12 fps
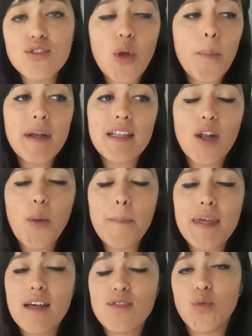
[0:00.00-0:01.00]
no perdieron
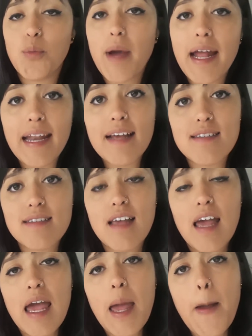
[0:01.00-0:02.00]
vidas humanas,
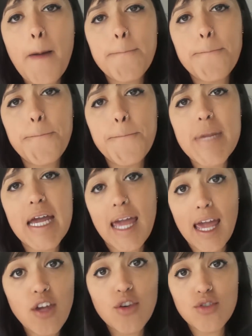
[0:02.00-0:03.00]
e-,
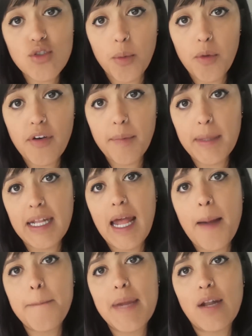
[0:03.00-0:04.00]
ellos como
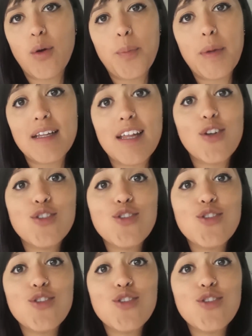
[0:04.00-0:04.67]
familia, pero perdieron